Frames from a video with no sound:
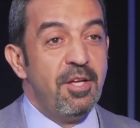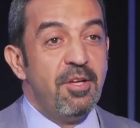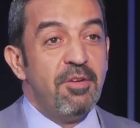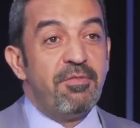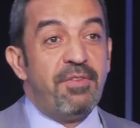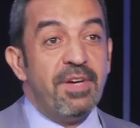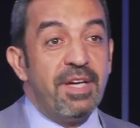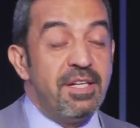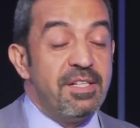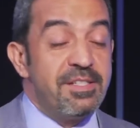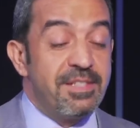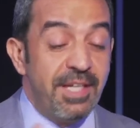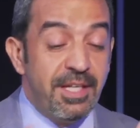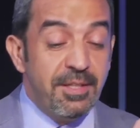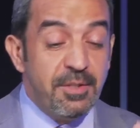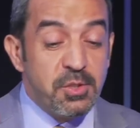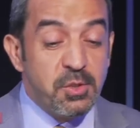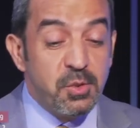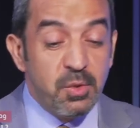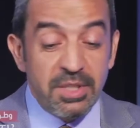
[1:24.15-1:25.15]
فالسيد
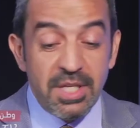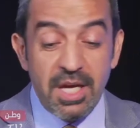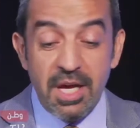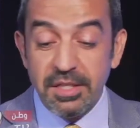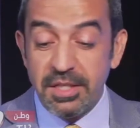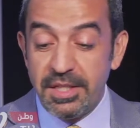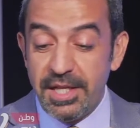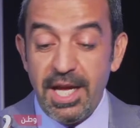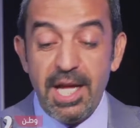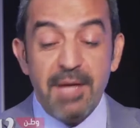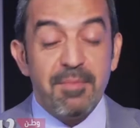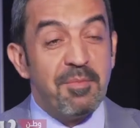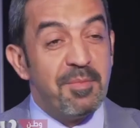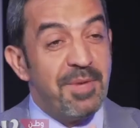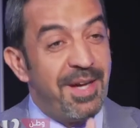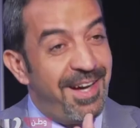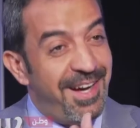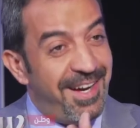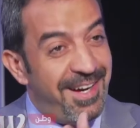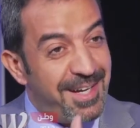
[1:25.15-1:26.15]
السوداني نعم
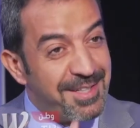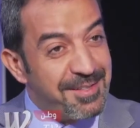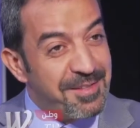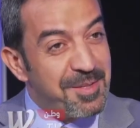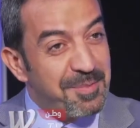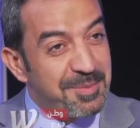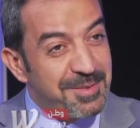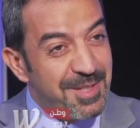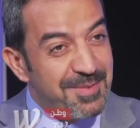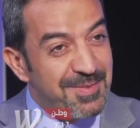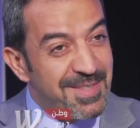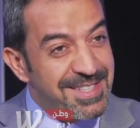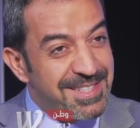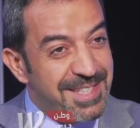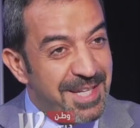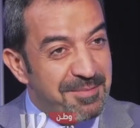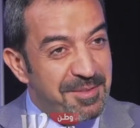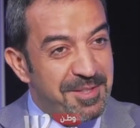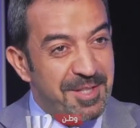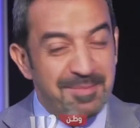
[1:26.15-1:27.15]
أعاد ضبط
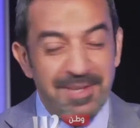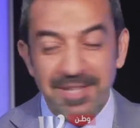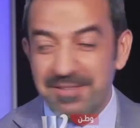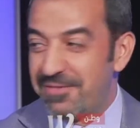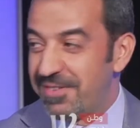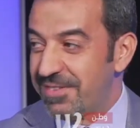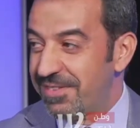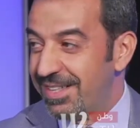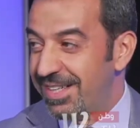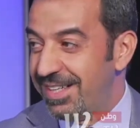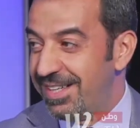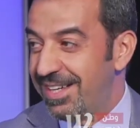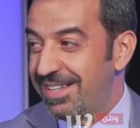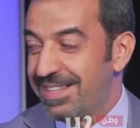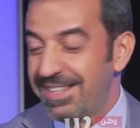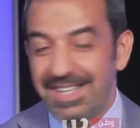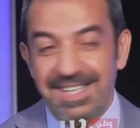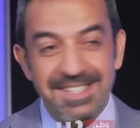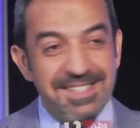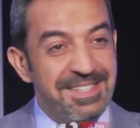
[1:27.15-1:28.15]
المصنع مثل ما تفضل
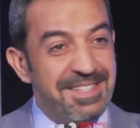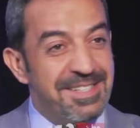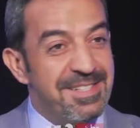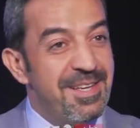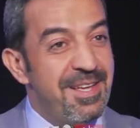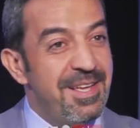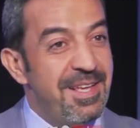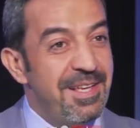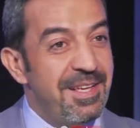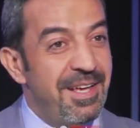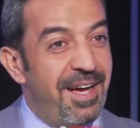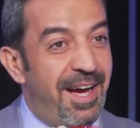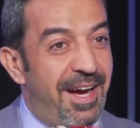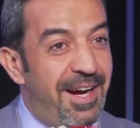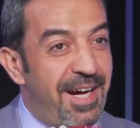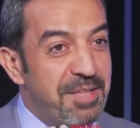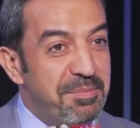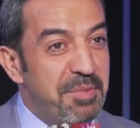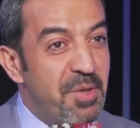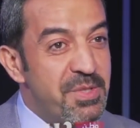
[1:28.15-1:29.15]
الأخي العزيز
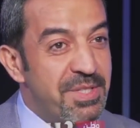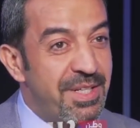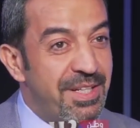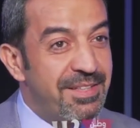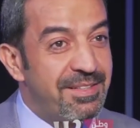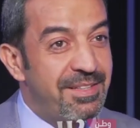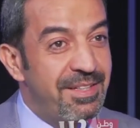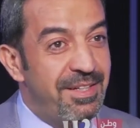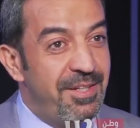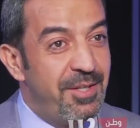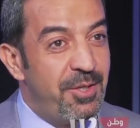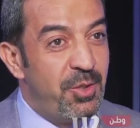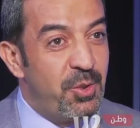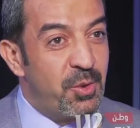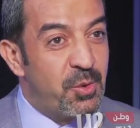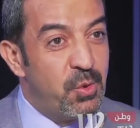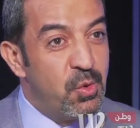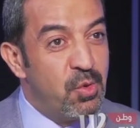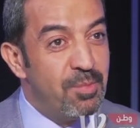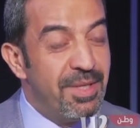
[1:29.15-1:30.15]
أعاد بوصلة
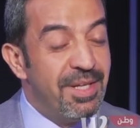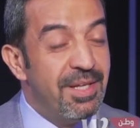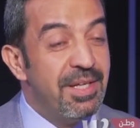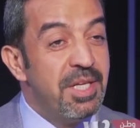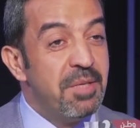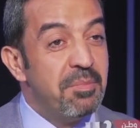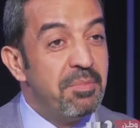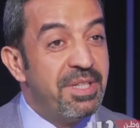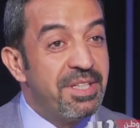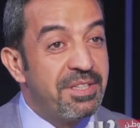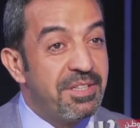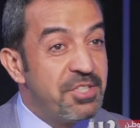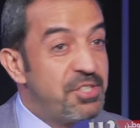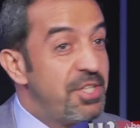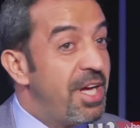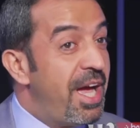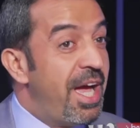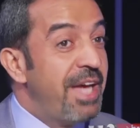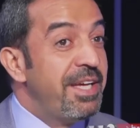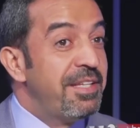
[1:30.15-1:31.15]
الحكومة
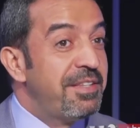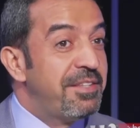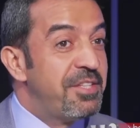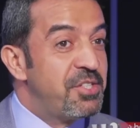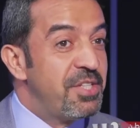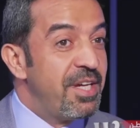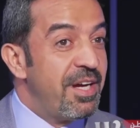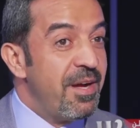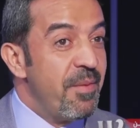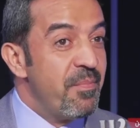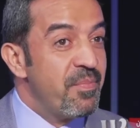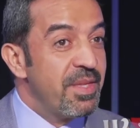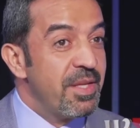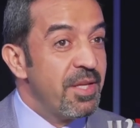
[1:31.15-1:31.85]
بالاتجاه أي اتجاه